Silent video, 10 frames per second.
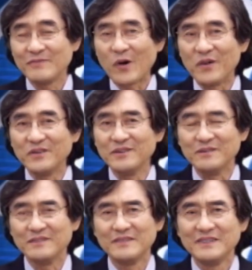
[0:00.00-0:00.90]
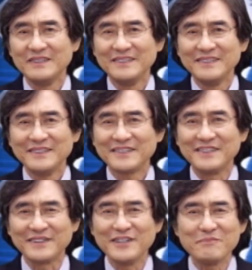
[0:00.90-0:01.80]
n
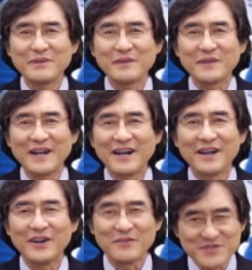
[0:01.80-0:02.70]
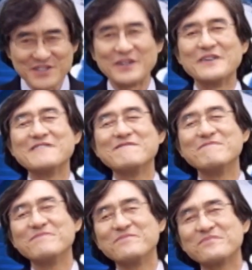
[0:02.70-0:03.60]
그럴 필요가 없지요.
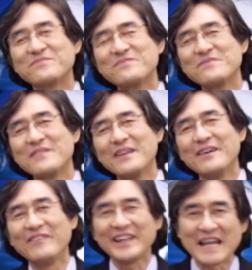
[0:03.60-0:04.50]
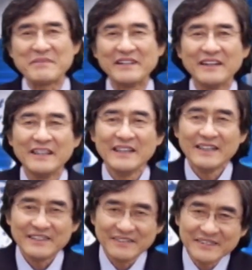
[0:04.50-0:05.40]
왜냐하면
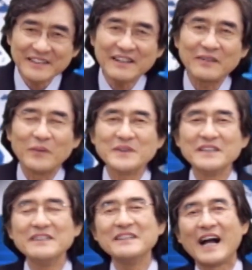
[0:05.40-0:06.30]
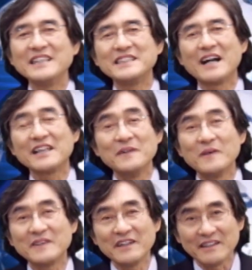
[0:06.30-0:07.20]
여기에 오시는 날짜가
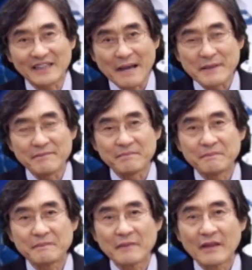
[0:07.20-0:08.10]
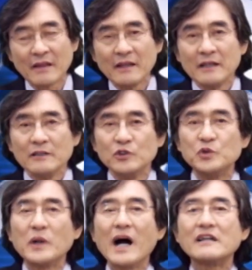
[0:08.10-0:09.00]
기록되어 있다면
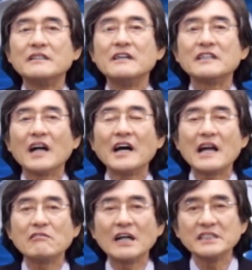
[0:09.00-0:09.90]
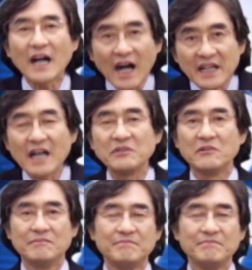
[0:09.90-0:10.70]
누가 그렇게 하라고 하지 않아도